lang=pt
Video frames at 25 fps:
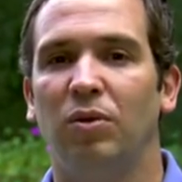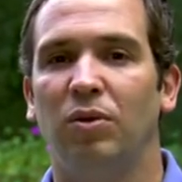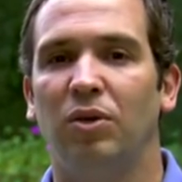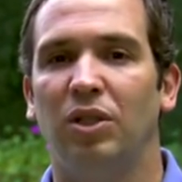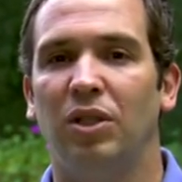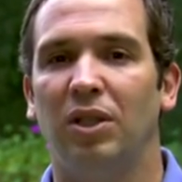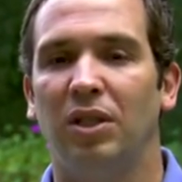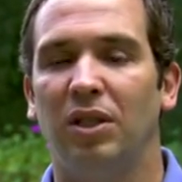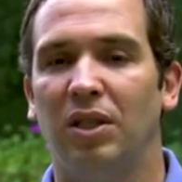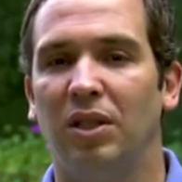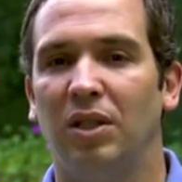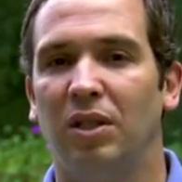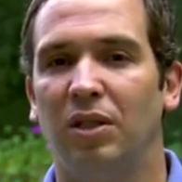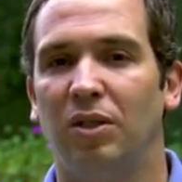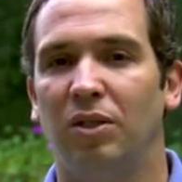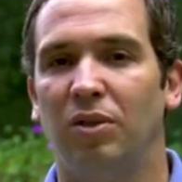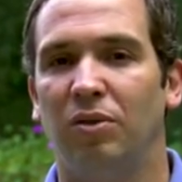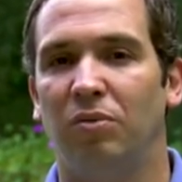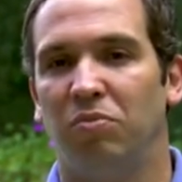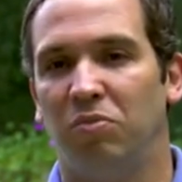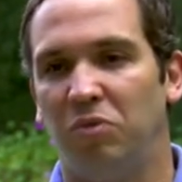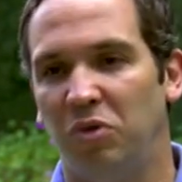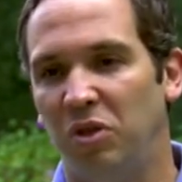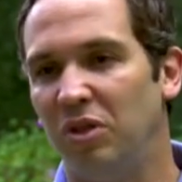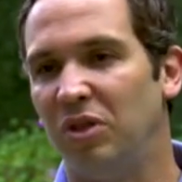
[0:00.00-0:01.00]
de,
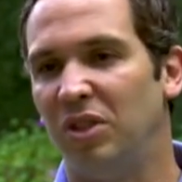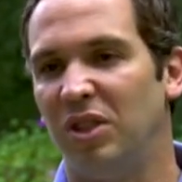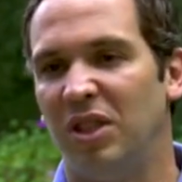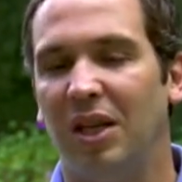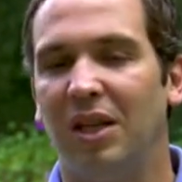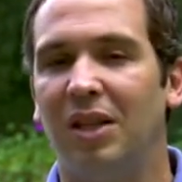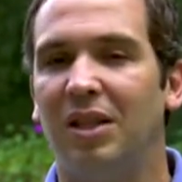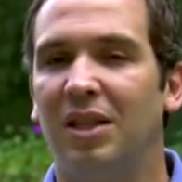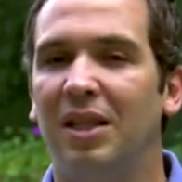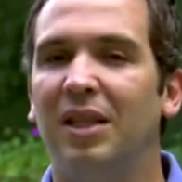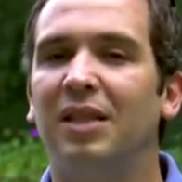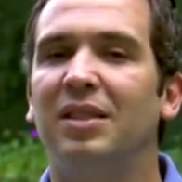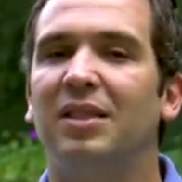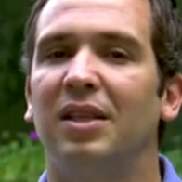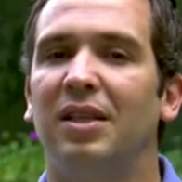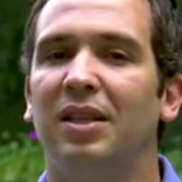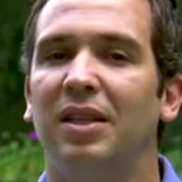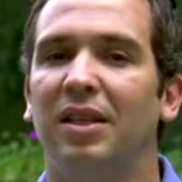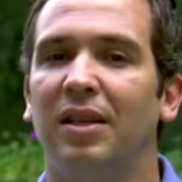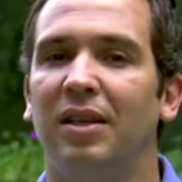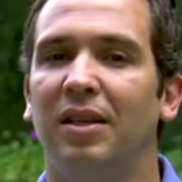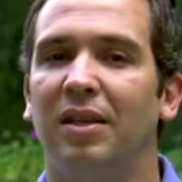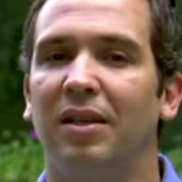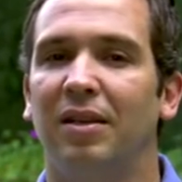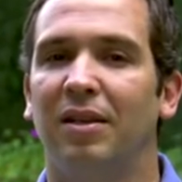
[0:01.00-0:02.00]
de certeza
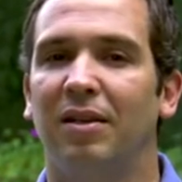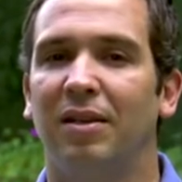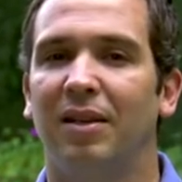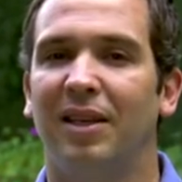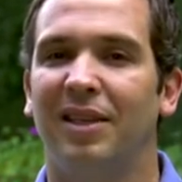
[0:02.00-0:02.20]
que,